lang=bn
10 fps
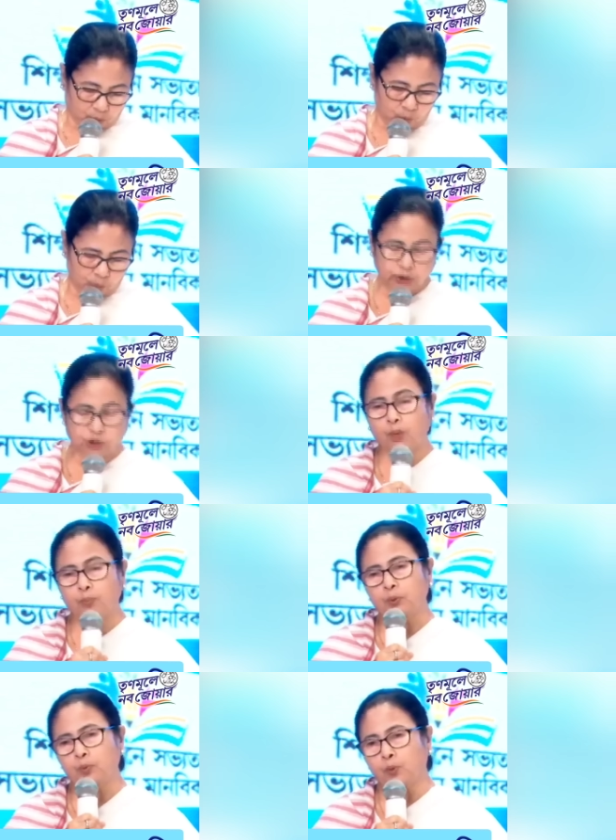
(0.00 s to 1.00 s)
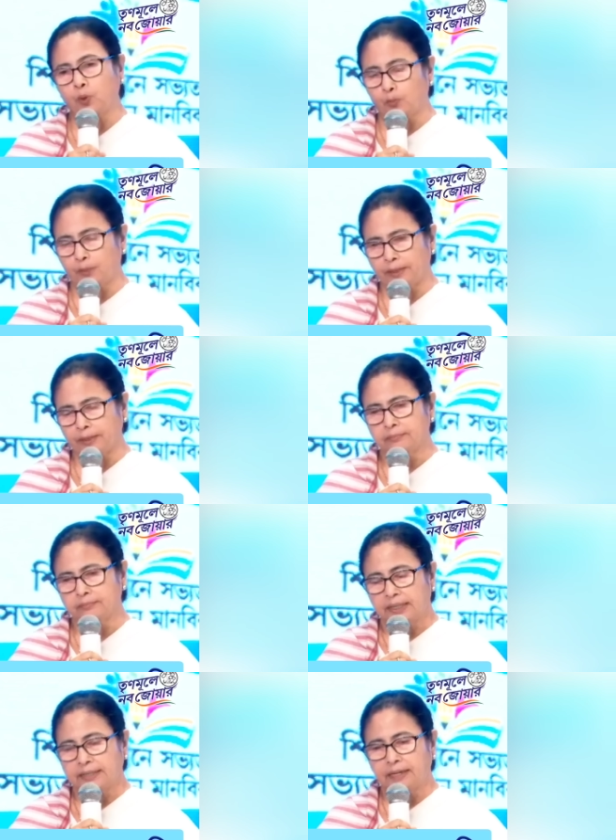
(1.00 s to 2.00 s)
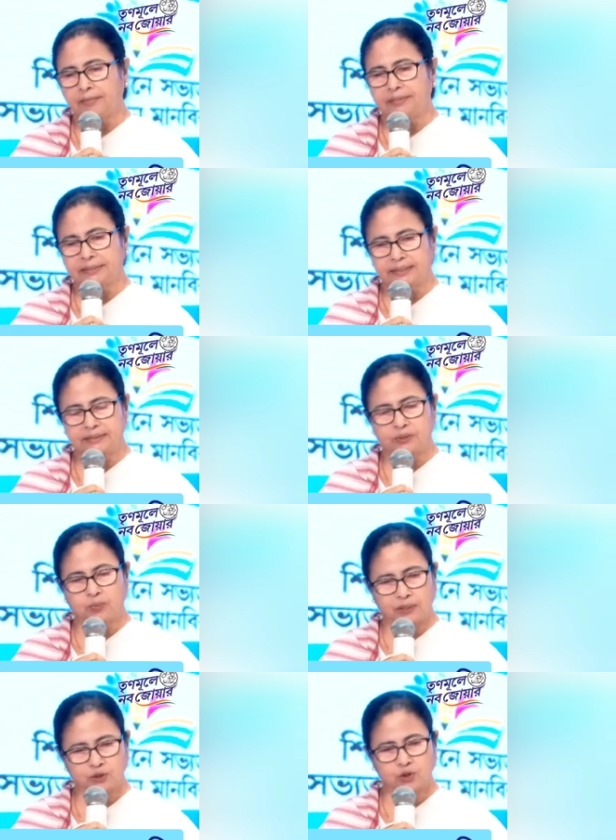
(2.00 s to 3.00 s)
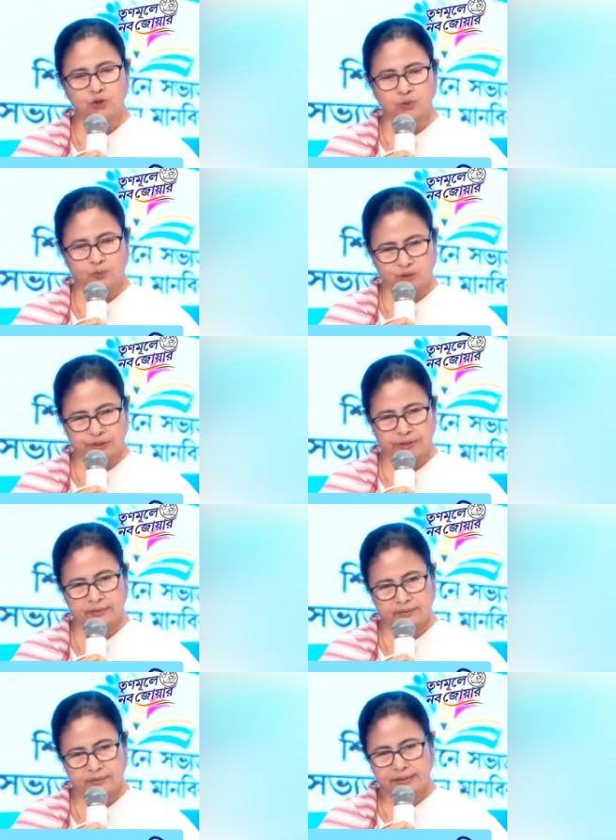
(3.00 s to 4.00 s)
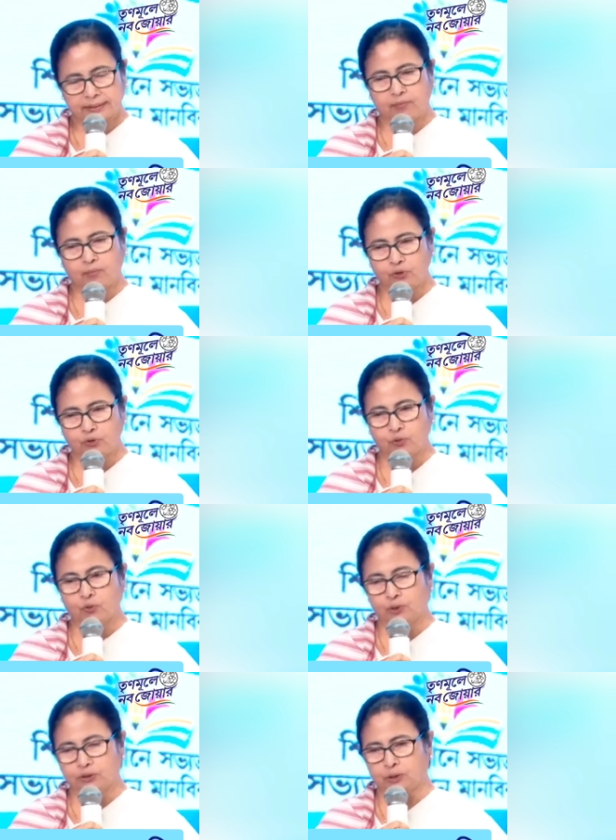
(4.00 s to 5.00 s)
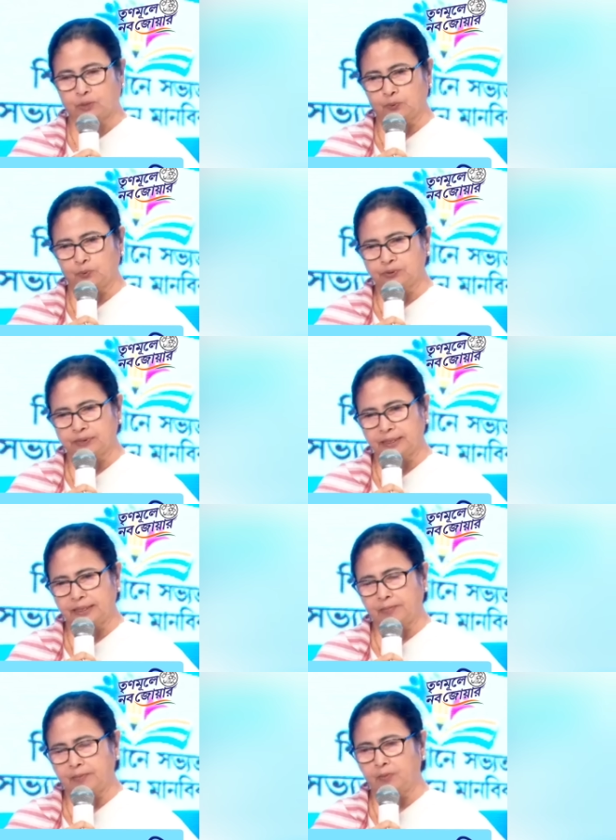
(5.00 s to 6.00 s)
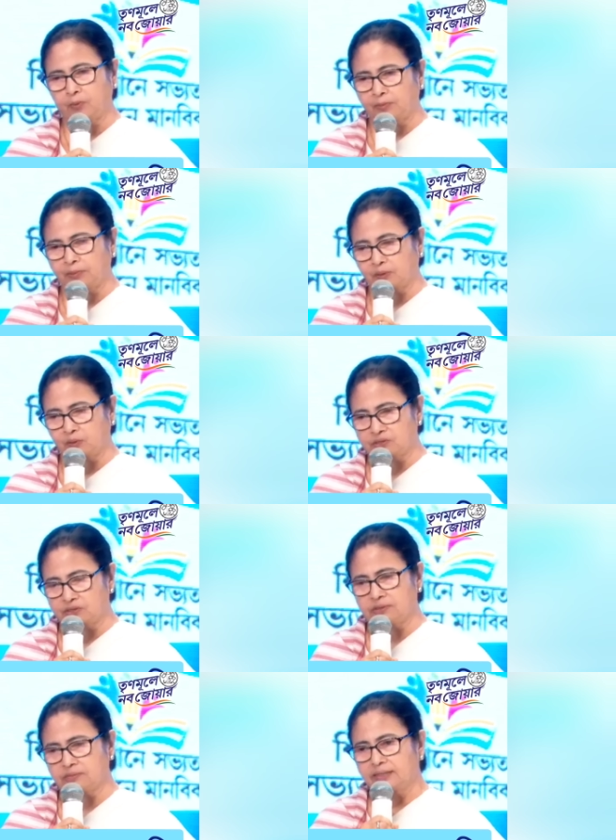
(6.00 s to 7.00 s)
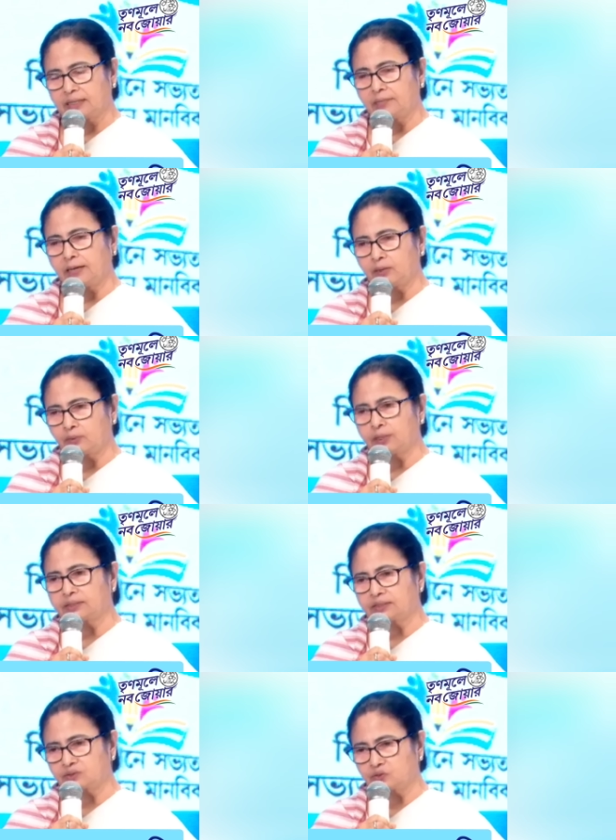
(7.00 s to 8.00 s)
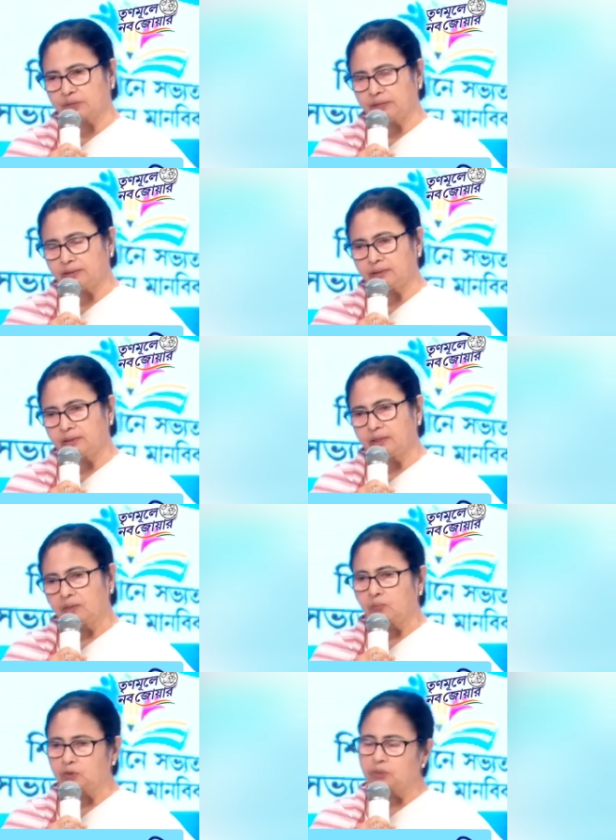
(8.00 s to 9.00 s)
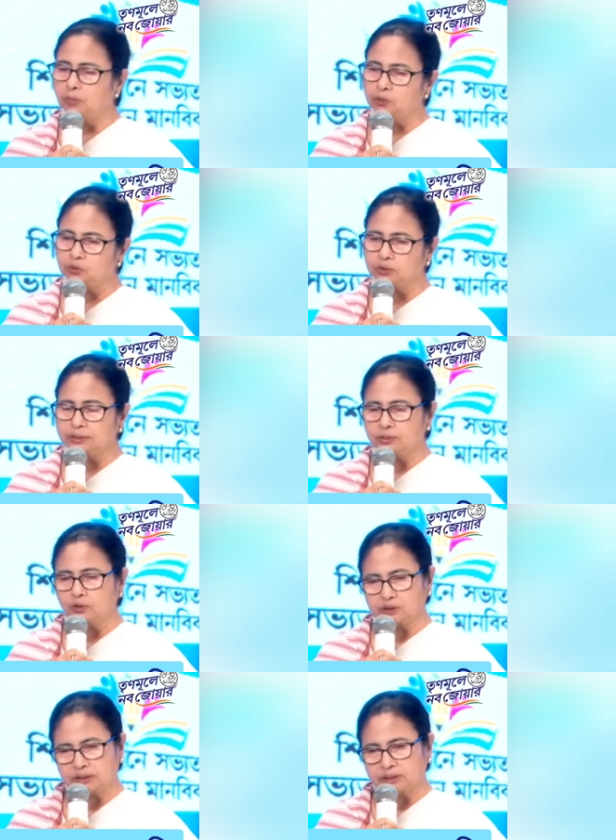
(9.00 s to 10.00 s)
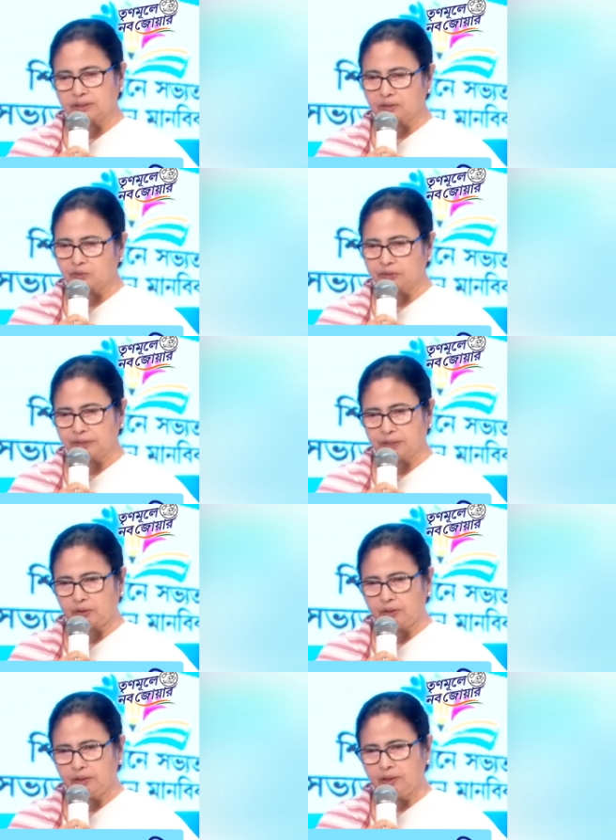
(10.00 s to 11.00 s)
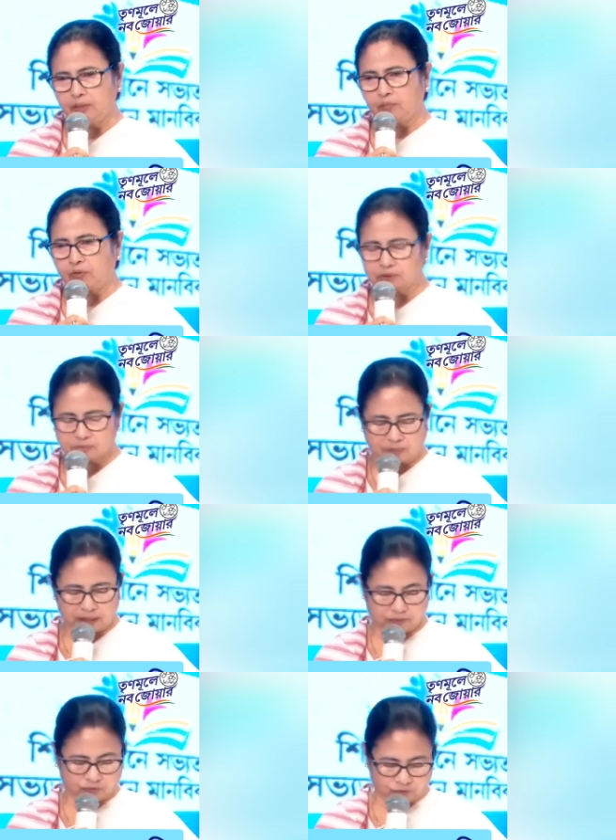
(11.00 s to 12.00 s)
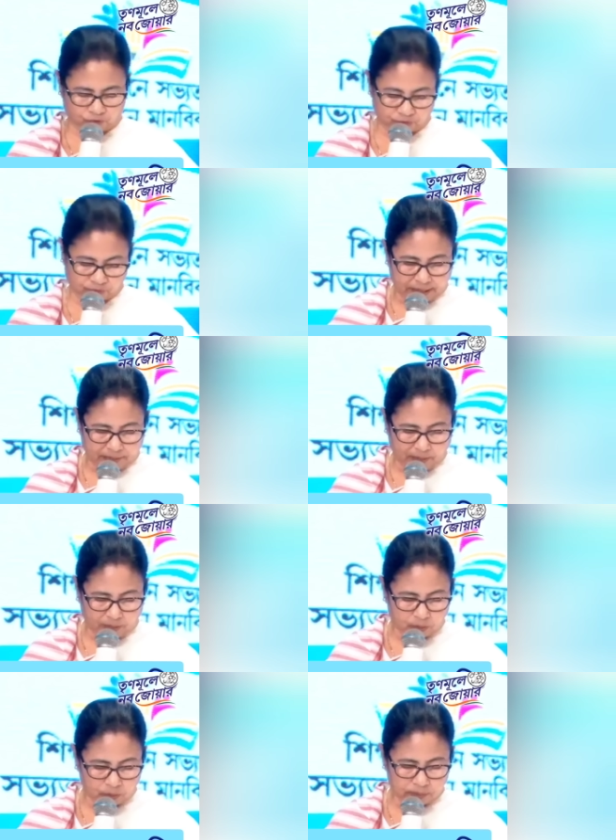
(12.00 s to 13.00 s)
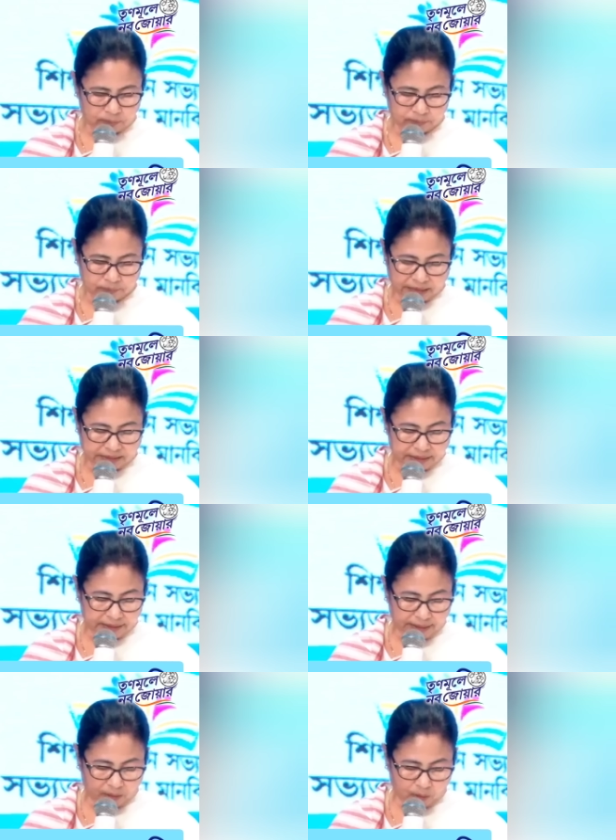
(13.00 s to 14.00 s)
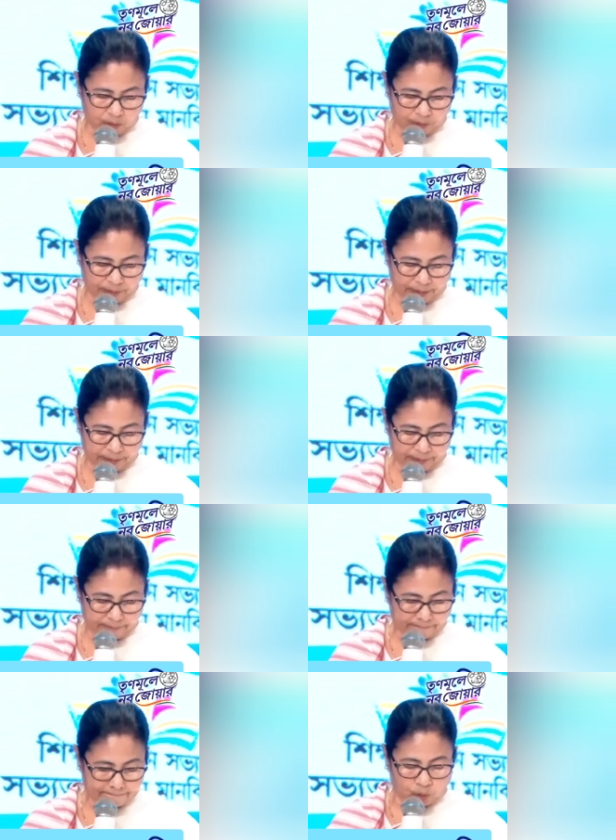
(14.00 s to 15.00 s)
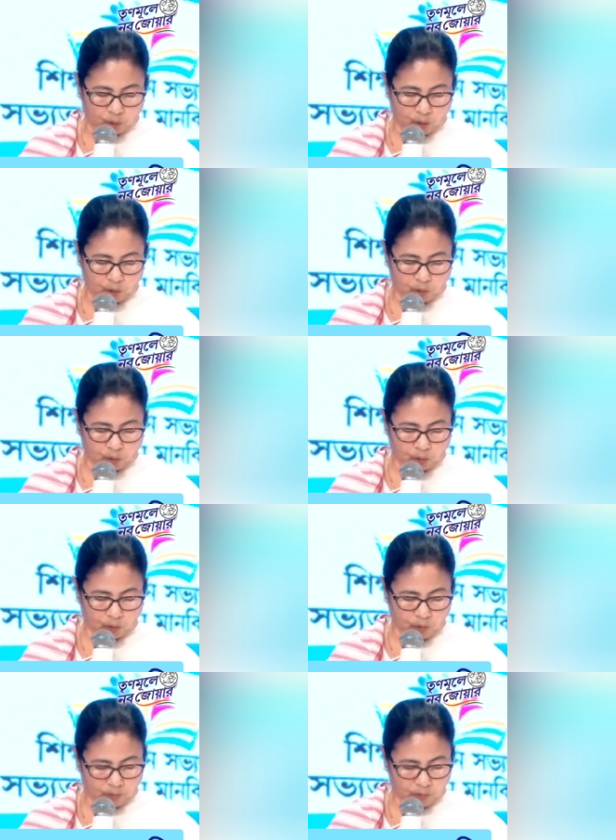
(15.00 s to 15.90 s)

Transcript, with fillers: তরুণের স্বপ্ন প্রকল্পে এটা আমি নেতাজি সুভাষচন্দ্র বোসের একটা বই তরুণের স্বপ্ন সেই নামে প্রোগ্রামটা করেছি যারা বারো ক্লাসের স্টুডেন্ট প্রতি বছর তাদের দশ হাজার টাকা করে দেওয়া হয় ফর স্মার্টফোন এ বাবদ আজকে দেওয়া হলো প্রায় ন লক্ষ